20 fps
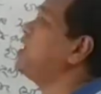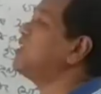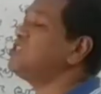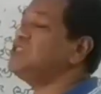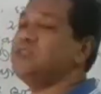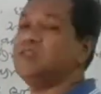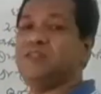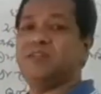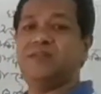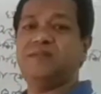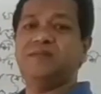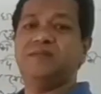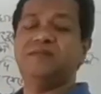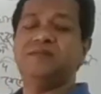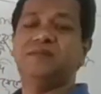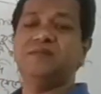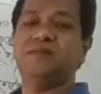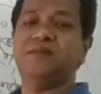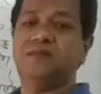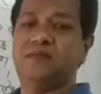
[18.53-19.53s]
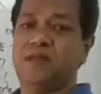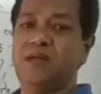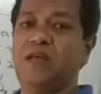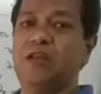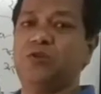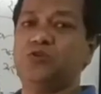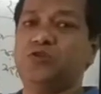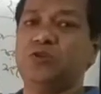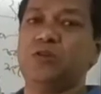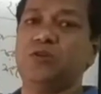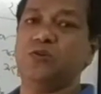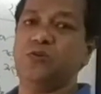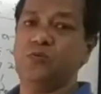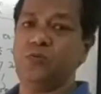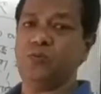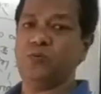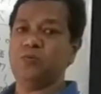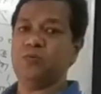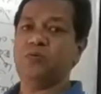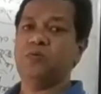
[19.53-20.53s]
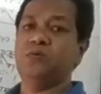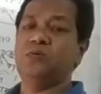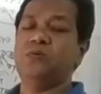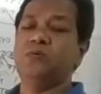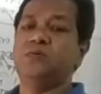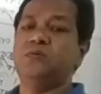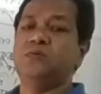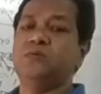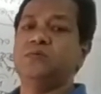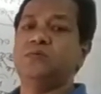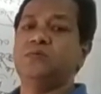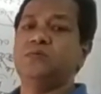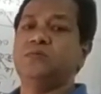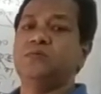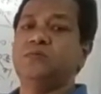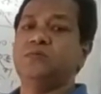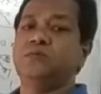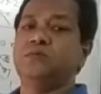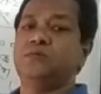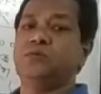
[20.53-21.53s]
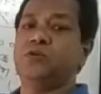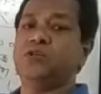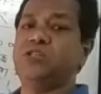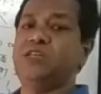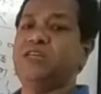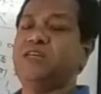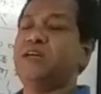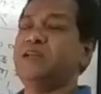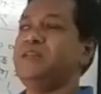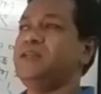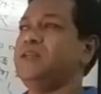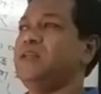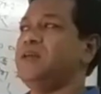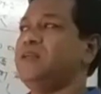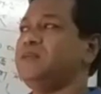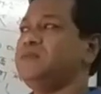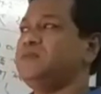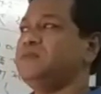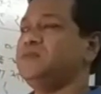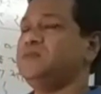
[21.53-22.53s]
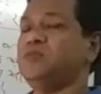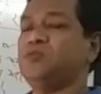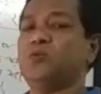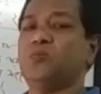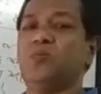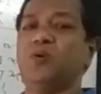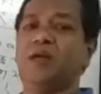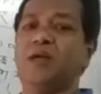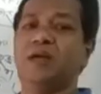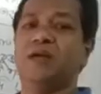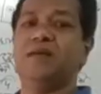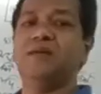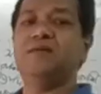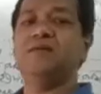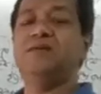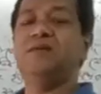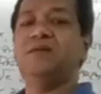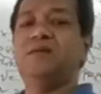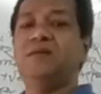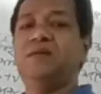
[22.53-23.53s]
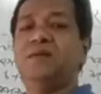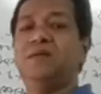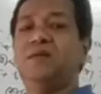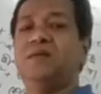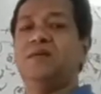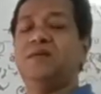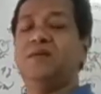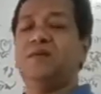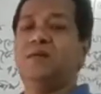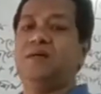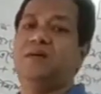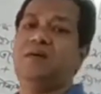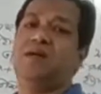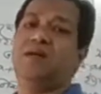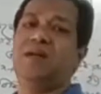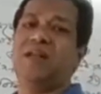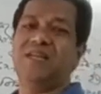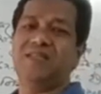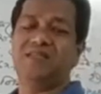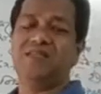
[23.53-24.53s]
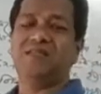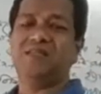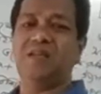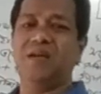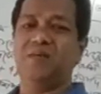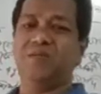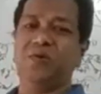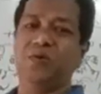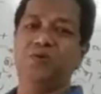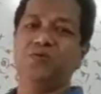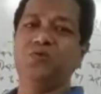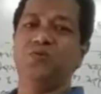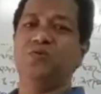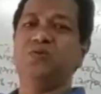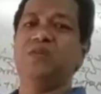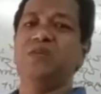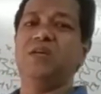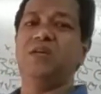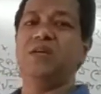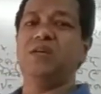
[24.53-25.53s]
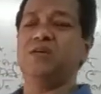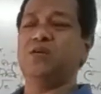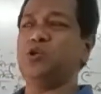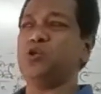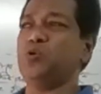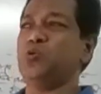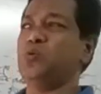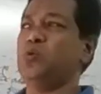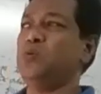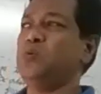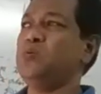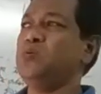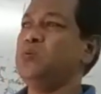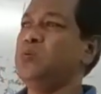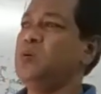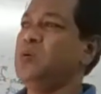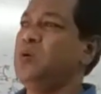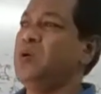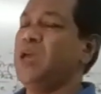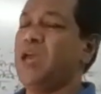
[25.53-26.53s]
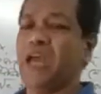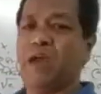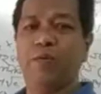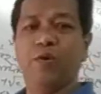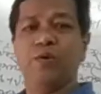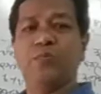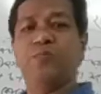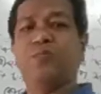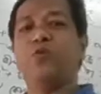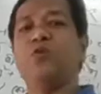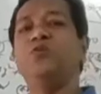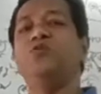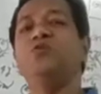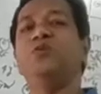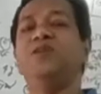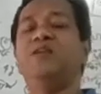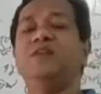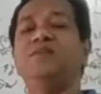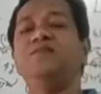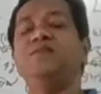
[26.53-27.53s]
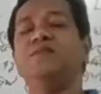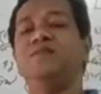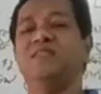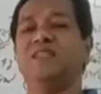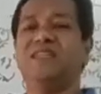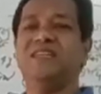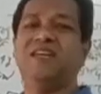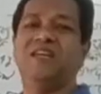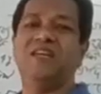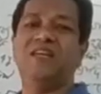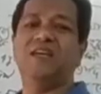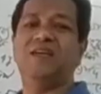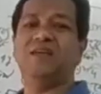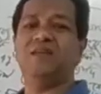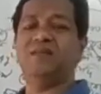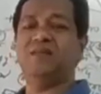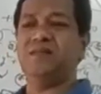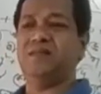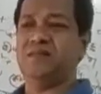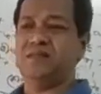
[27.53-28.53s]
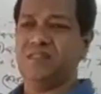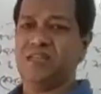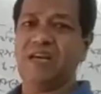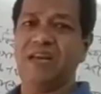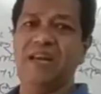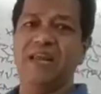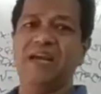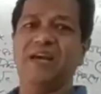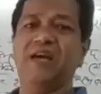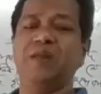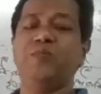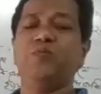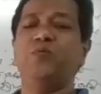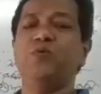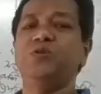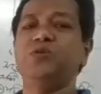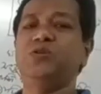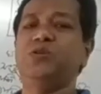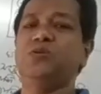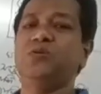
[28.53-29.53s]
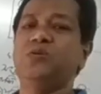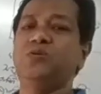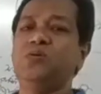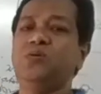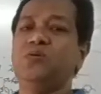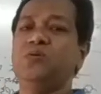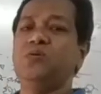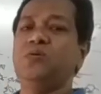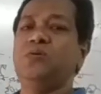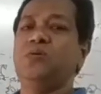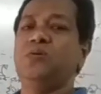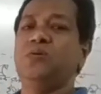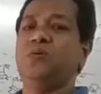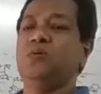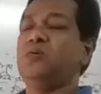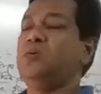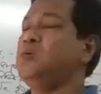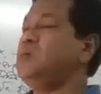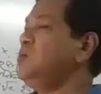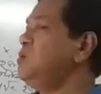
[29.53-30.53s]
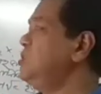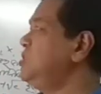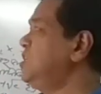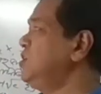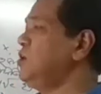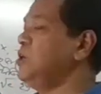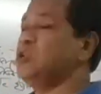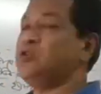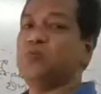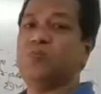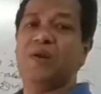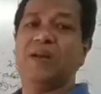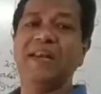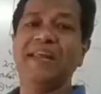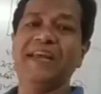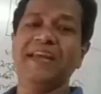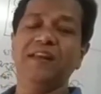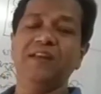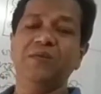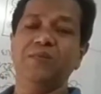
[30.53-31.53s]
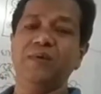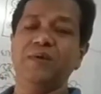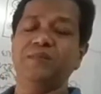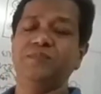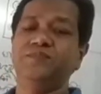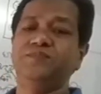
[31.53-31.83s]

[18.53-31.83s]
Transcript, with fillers: রাশি নিয়ে আলোচনা করব তো শিক্ষার্থীরা তোমরা ক্লাসটা মনোযোগ দিয়ে শোনো এবং প্রয়োজনে যেখানে যা লেখার প্রয়োজন সেগুলি তোমরা লিখে নিবে